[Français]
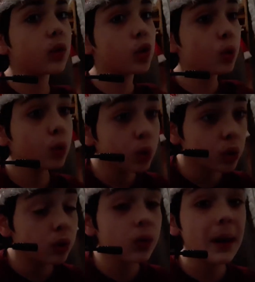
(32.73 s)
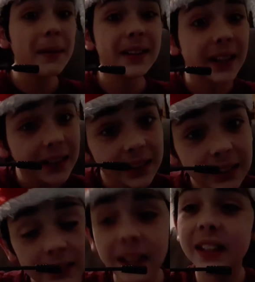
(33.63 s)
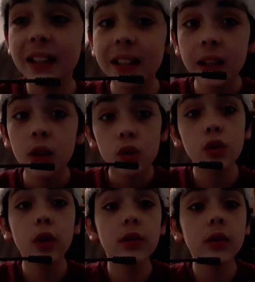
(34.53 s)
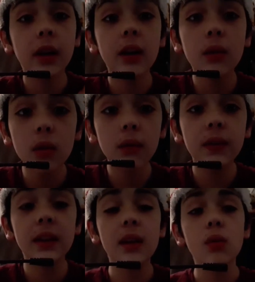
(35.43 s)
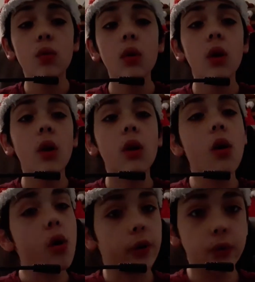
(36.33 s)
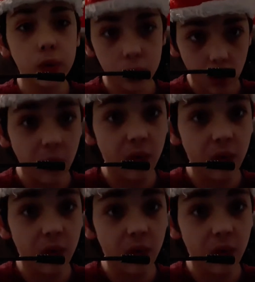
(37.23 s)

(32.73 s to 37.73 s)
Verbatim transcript: Donc tous les matins les gars, je sortirai une vidéo euh, jusqu'au